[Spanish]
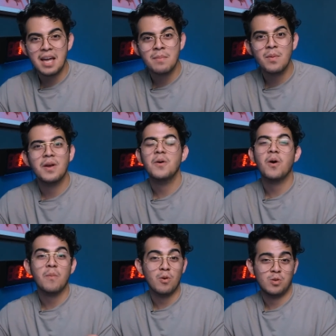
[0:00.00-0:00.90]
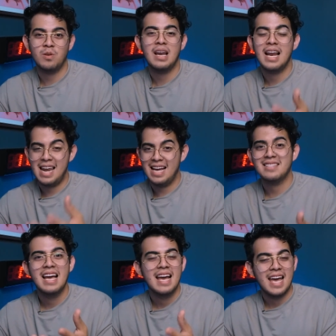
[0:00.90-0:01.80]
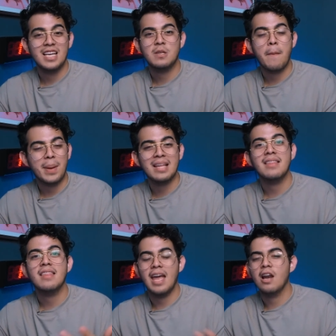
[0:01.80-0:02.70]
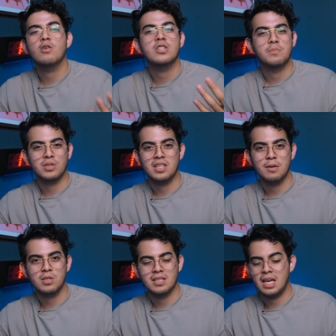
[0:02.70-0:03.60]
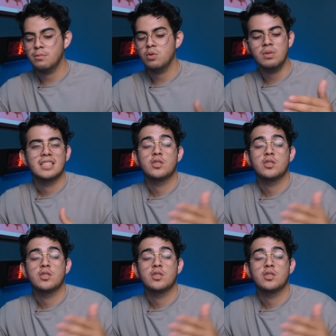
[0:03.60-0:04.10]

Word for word: tan bueno como lo son las S Pen de los dispositivos de Samsung,